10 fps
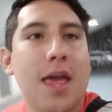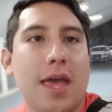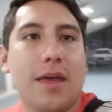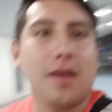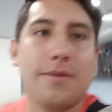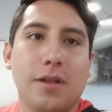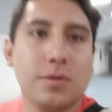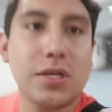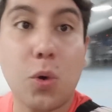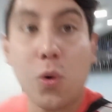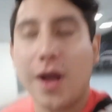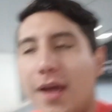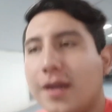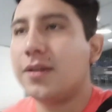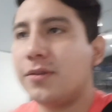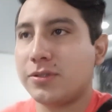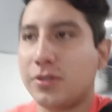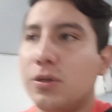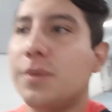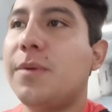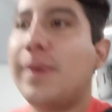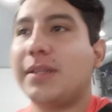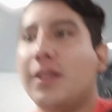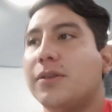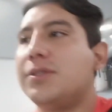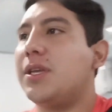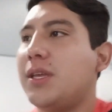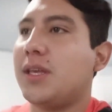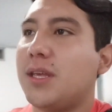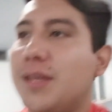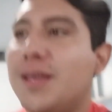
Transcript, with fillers: Eh, venimos a jugar nuestro último partido si,